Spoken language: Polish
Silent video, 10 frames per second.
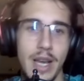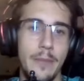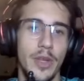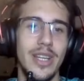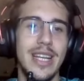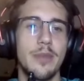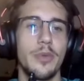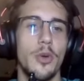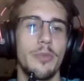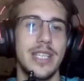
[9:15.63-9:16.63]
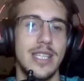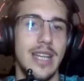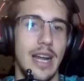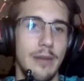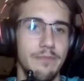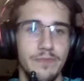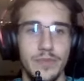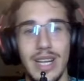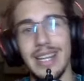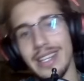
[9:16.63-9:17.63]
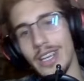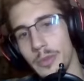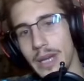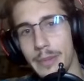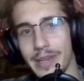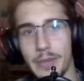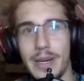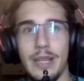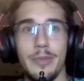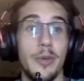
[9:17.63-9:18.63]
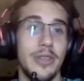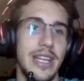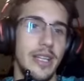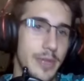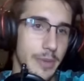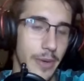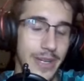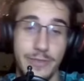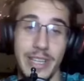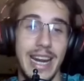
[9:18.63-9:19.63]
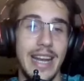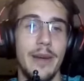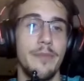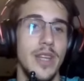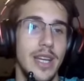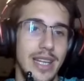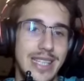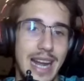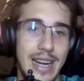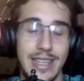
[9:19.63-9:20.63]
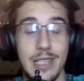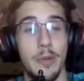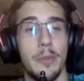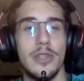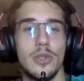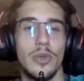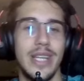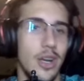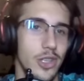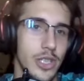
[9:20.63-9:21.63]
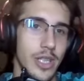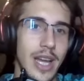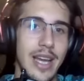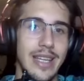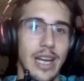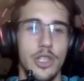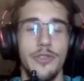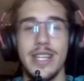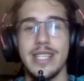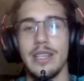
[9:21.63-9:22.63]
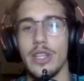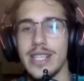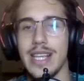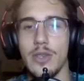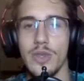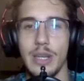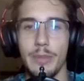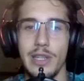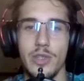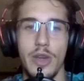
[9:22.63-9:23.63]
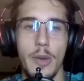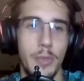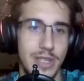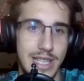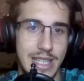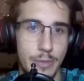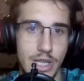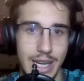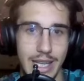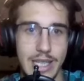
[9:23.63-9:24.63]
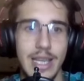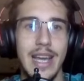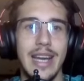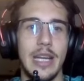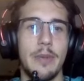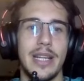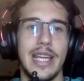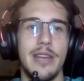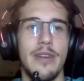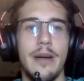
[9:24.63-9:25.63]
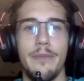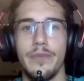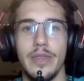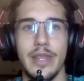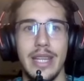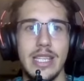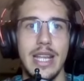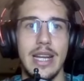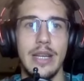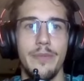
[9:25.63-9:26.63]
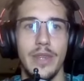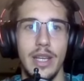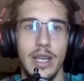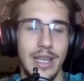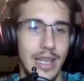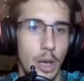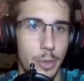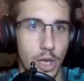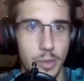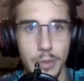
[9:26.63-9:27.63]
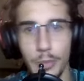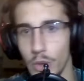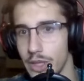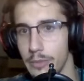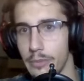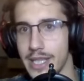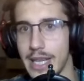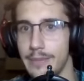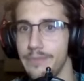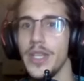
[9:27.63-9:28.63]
No i nastąpiło bicie z szachem, no ale nie odbijamy hetmanem, no bo wtedy przywoł jest wygrana e, czarnych, jest po prostu jakość, jakość więcej, no i zaraz ustabilizujemy pozycję, może jakieś hetman g2, d4 e, i obronimy punkt b7.